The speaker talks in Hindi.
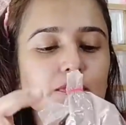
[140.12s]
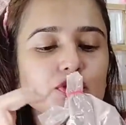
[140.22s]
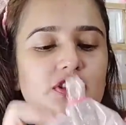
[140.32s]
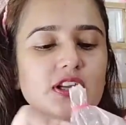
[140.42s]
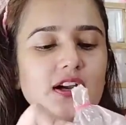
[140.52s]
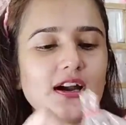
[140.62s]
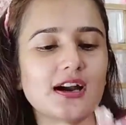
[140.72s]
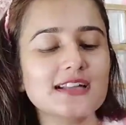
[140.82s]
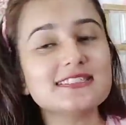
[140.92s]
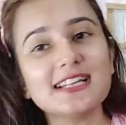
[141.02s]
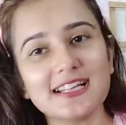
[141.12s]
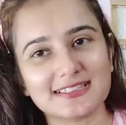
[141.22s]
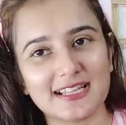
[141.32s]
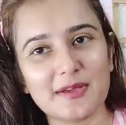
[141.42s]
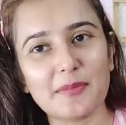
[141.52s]
मुझे ना अच्छे
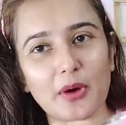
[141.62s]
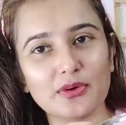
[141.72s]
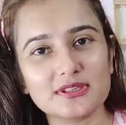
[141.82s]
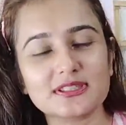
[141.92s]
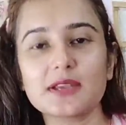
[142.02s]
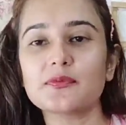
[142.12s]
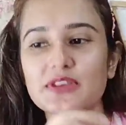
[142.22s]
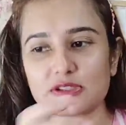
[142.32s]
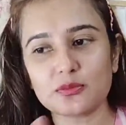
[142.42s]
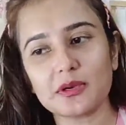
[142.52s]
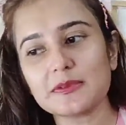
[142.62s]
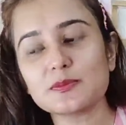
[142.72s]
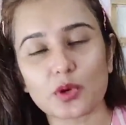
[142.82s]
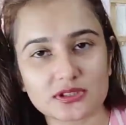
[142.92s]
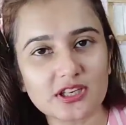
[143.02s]
लगते हैं पाउडर्स के वैसे तो मेरे
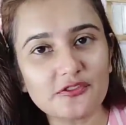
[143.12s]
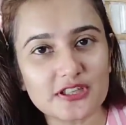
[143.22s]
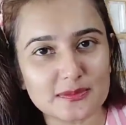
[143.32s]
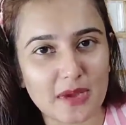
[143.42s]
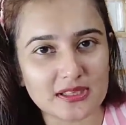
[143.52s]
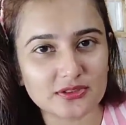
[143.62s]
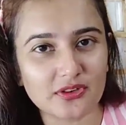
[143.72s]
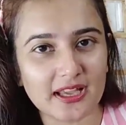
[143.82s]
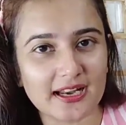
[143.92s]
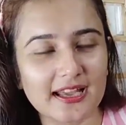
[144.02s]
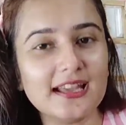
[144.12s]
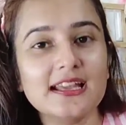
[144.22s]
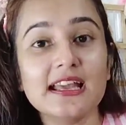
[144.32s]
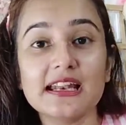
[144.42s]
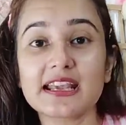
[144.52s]
पास बहुत सारे फेस मास्क वगैरह हैं
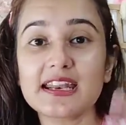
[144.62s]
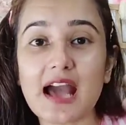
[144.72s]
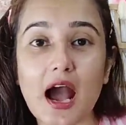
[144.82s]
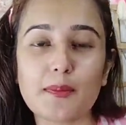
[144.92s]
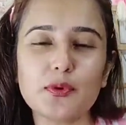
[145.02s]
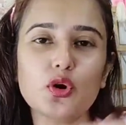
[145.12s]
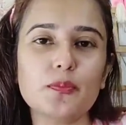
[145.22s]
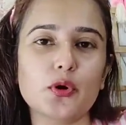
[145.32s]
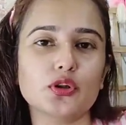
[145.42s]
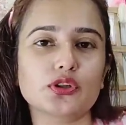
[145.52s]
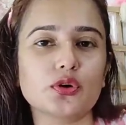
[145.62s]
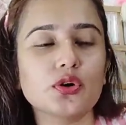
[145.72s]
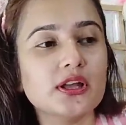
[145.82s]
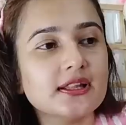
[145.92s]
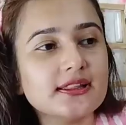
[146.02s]
लेकिन आप लोग बोलते हो